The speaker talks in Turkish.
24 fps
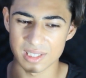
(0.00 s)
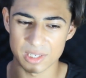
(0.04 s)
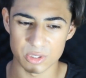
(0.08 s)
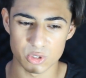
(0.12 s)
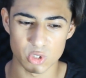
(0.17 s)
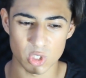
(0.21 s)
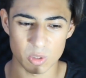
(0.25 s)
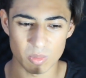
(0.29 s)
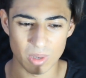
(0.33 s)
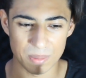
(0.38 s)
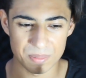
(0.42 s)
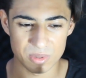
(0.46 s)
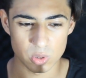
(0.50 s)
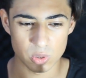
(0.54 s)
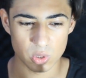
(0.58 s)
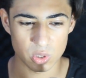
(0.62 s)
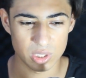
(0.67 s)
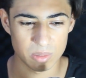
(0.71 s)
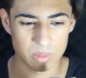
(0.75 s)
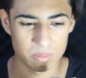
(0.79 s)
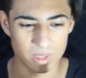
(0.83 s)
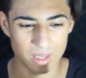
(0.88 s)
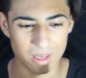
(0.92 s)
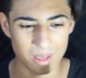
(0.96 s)
hızlı geçiyorum hepsini
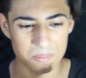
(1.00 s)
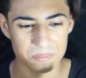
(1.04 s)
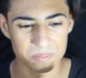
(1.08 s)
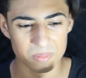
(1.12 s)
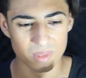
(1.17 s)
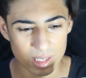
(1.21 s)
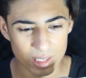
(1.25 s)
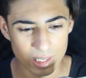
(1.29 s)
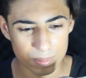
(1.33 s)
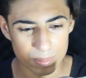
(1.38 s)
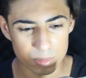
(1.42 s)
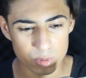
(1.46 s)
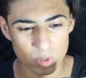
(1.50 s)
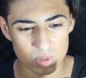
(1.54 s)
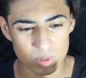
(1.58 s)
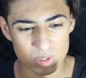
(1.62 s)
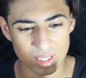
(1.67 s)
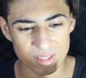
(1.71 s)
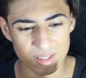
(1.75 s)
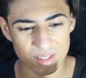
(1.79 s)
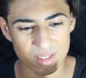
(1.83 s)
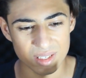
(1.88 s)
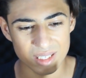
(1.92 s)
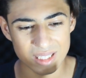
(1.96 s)
okuyayım diye. Rapçi
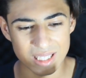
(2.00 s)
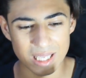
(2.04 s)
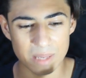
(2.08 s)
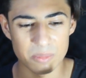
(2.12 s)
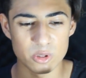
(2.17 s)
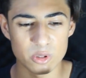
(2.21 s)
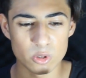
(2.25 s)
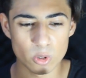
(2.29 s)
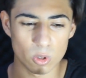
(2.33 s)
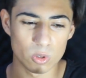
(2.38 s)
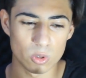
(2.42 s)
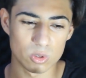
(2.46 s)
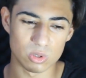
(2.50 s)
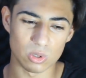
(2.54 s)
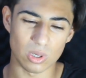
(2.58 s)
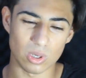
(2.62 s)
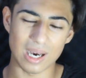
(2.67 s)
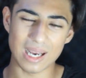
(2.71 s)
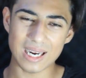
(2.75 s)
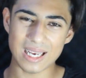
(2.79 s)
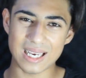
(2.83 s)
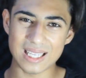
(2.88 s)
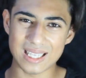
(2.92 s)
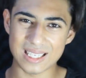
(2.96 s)
olsaydı nickname'in ne olurdu?
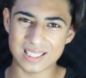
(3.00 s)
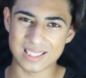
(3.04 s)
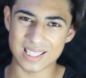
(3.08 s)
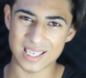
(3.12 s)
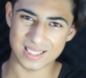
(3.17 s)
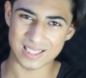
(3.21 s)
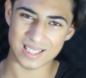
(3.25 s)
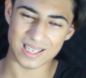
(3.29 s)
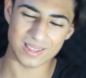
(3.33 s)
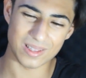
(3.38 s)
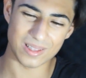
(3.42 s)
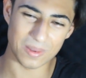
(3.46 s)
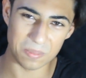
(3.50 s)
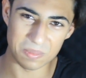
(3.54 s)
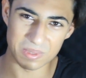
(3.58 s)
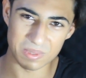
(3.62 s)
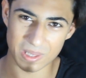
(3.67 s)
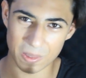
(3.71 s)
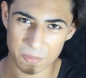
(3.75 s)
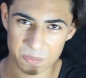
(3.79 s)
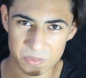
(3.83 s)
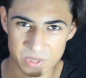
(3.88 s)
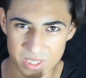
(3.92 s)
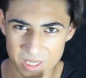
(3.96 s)
Arkadaşlar zaten
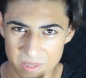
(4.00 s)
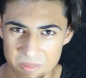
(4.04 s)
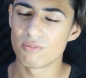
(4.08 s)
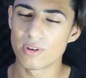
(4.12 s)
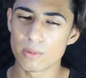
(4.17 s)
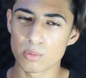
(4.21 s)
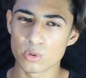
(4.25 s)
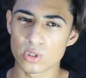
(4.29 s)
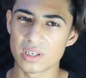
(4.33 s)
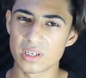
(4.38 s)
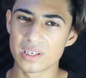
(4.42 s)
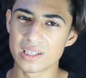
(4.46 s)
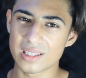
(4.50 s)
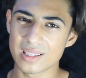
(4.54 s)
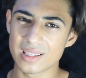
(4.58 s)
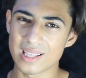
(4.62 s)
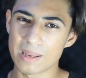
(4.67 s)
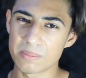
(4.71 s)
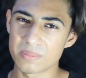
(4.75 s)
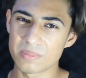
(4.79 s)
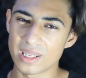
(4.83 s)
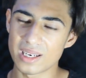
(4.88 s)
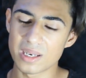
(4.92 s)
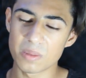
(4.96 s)
bir rapçiyim ve buna
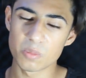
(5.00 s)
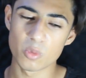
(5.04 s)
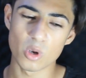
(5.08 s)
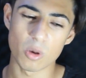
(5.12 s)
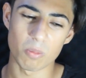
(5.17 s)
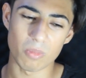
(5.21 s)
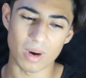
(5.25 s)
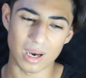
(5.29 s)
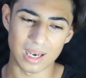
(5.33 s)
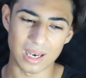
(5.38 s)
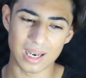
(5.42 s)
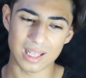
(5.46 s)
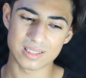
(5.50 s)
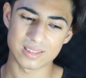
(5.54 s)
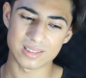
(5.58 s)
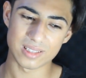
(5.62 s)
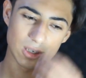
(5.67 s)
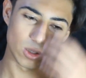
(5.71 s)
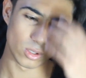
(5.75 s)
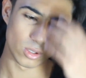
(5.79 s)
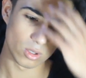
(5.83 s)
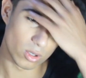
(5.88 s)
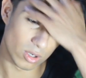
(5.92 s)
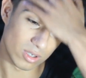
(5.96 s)
nickname denilmiyor. Mahlas
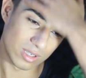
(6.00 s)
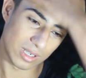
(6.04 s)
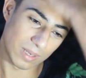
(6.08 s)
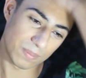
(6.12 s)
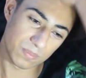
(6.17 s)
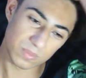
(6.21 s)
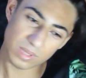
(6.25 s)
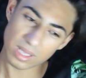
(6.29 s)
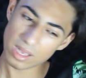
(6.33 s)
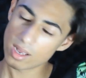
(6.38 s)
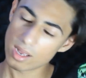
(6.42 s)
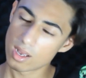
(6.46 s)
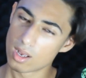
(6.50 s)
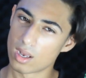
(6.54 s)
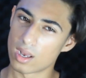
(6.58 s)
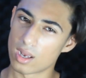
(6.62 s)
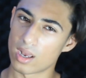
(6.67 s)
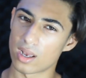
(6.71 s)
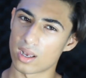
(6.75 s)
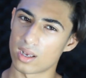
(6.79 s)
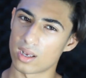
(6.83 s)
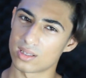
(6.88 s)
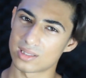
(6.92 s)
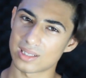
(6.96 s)
deniliyor rapte.
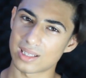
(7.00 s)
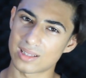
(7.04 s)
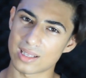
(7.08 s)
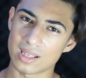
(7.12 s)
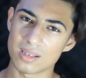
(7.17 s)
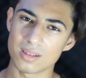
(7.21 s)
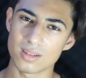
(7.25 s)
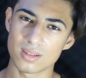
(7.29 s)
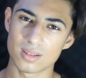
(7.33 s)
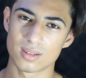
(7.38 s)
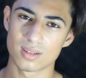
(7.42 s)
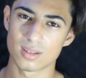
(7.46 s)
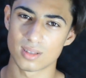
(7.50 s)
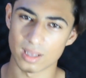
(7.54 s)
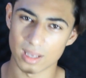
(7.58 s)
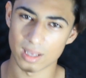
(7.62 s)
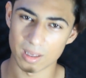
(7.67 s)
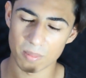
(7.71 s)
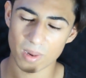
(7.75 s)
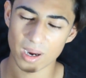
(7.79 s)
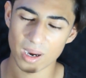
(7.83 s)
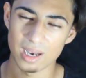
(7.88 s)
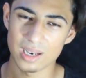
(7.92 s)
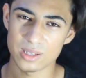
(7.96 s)
Ee, zaten
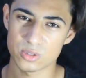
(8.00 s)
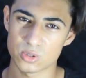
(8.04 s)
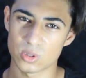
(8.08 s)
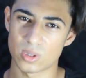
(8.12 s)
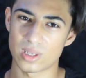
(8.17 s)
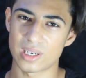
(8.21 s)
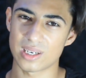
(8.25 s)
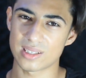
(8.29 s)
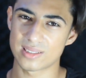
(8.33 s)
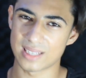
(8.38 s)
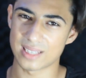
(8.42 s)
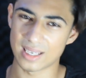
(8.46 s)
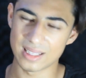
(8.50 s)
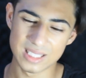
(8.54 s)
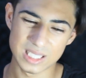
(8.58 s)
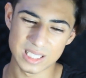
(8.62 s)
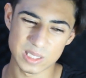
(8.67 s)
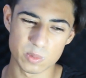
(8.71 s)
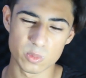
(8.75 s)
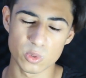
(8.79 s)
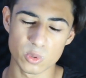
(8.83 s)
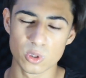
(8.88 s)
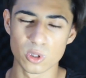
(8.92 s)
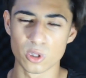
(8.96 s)
e, mahlas olarak kendi
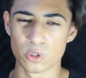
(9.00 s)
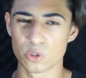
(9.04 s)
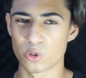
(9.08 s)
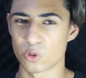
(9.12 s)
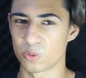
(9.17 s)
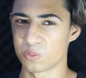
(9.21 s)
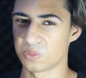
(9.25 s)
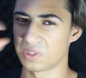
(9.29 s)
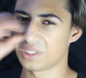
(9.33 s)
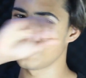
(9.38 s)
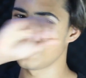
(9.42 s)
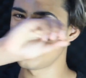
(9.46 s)
ismimi kullanıyorum.